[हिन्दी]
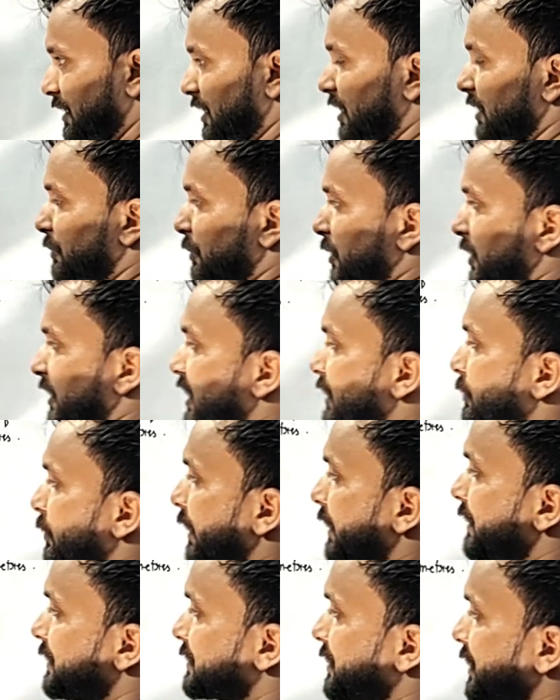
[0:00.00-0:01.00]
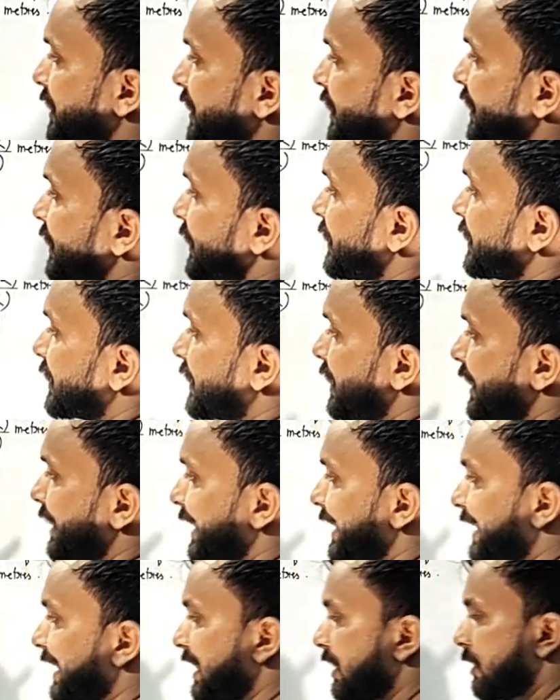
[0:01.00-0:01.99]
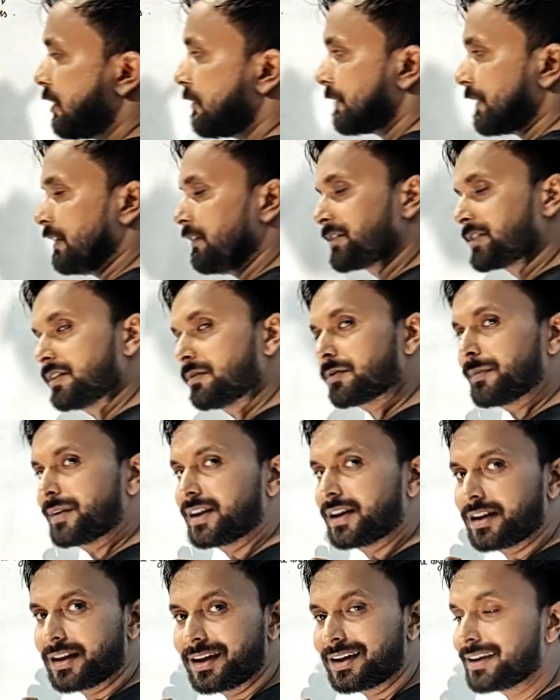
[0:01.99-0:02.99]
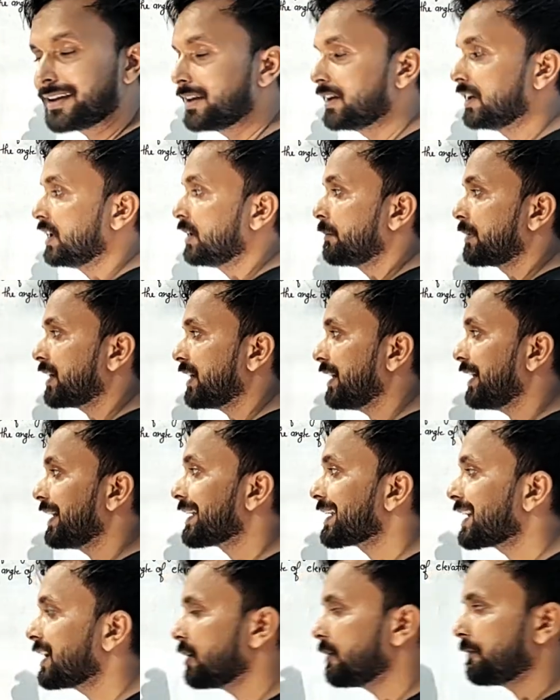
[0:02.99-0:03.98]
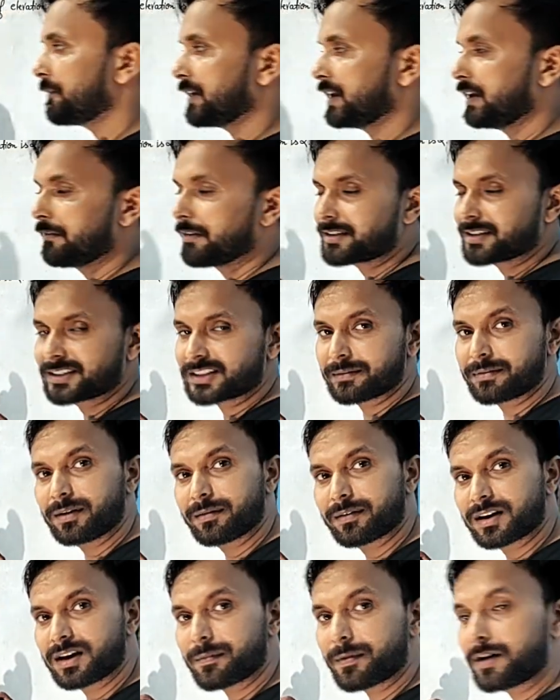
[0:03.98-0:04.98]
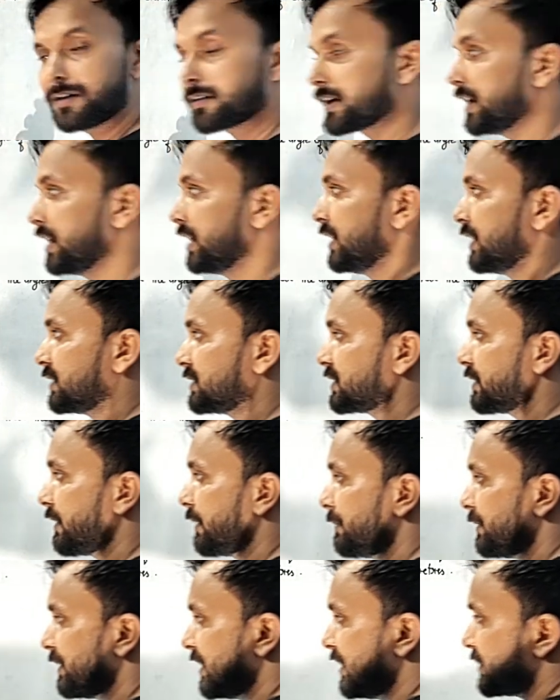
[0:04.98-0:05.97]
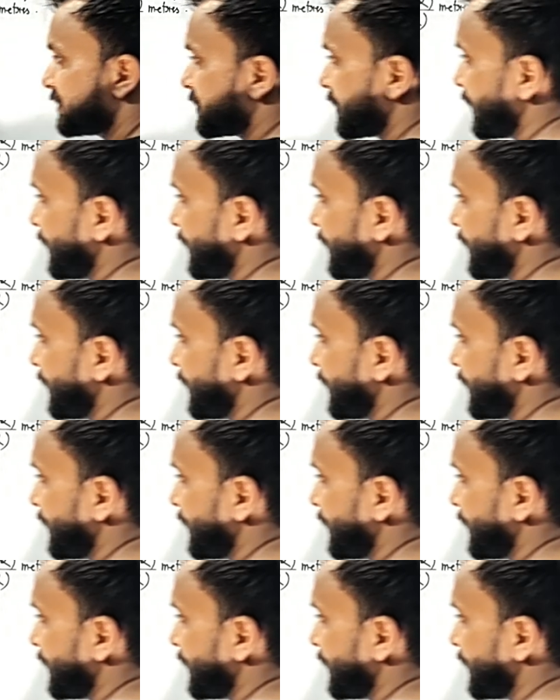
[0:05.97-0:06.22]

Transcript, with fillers: बेटा कर डी पॉइंट से इनका एंगल ऑफ एलिवेशन बनाना है बेटा एंगल ऑफ एलिवेशन तभी बना पाओगे जब आप डी